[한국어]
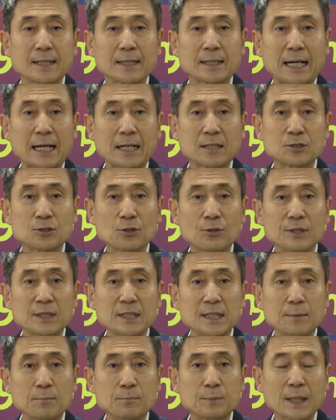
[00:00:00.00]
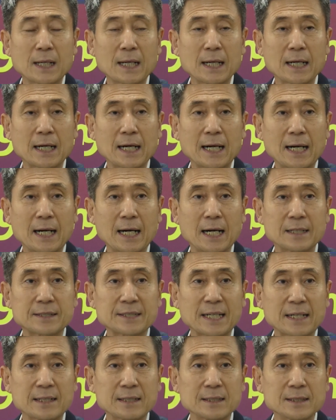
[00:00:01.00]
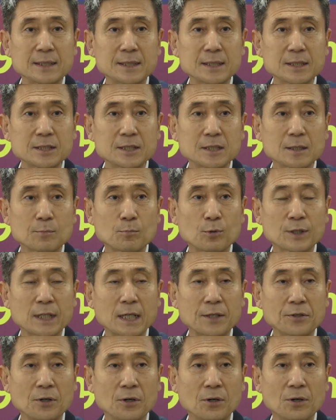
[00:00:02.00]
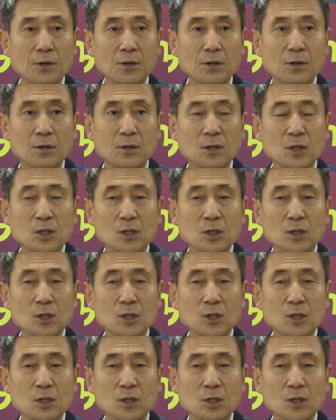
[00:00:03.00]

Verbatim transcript: 각종 인프라가 다른 어느 지역보다도